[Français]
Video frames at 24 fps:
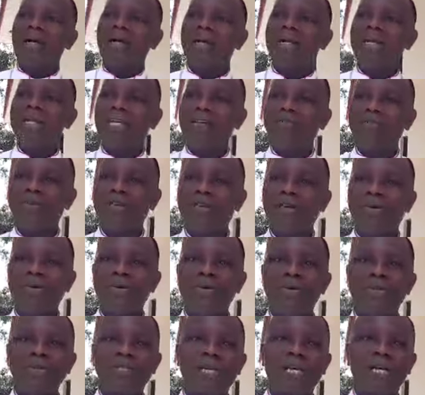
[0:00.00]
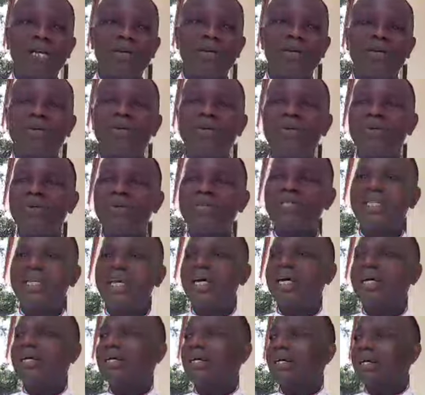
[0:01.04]
l'évêque consacre le
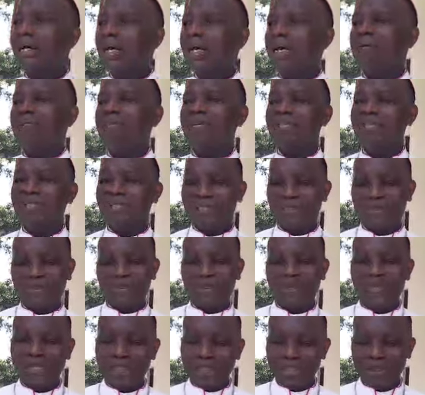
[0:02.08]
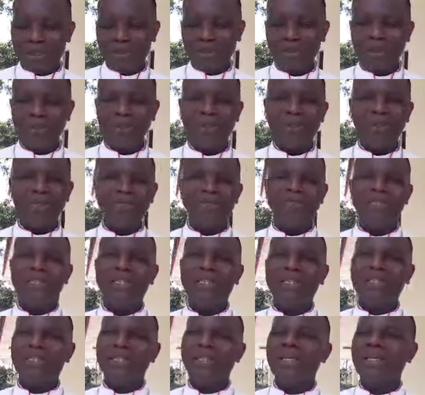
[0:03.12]
saint crème, et c'est cela qui donne en
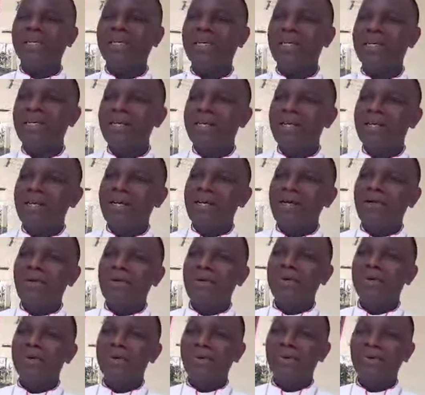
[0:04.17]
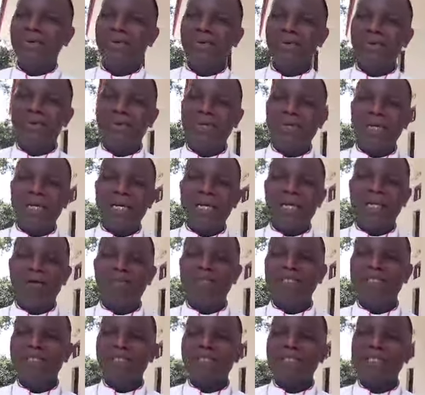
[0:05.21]
fait le nom à la
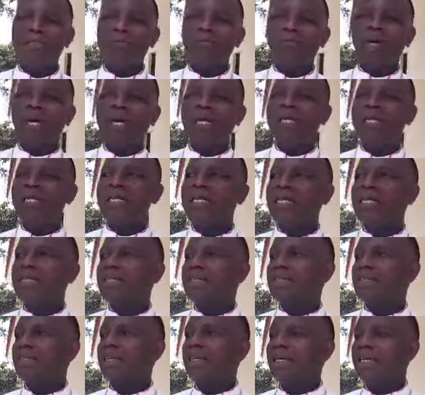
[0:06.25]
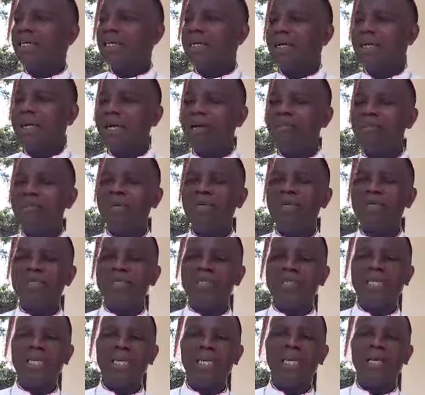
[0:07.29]
messe chrismale, et les saint crèmes,
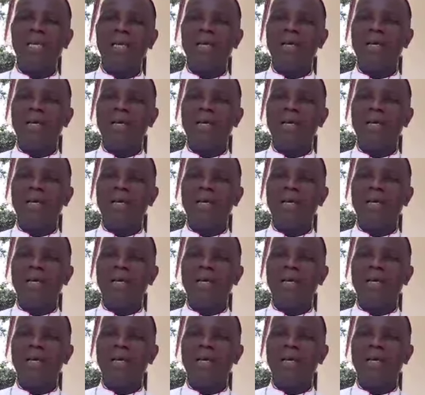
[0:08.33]
c'est